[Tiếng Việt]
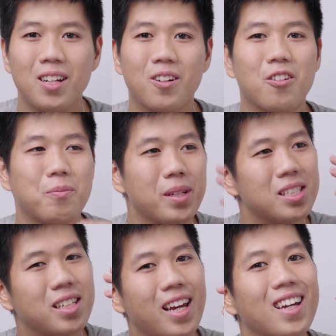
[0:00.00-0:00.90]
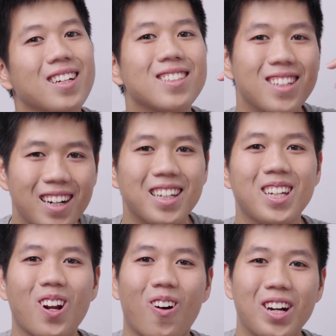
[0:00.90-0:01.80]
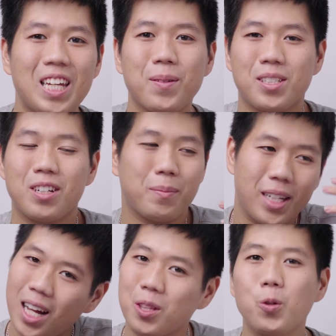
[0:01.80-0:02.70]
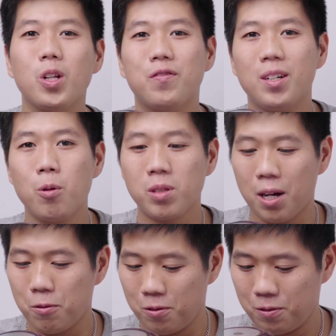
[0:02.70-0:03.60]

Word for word: còn mình sẽ gợi ý nó khi mà sau này mình đăng túc lên Facebook sau.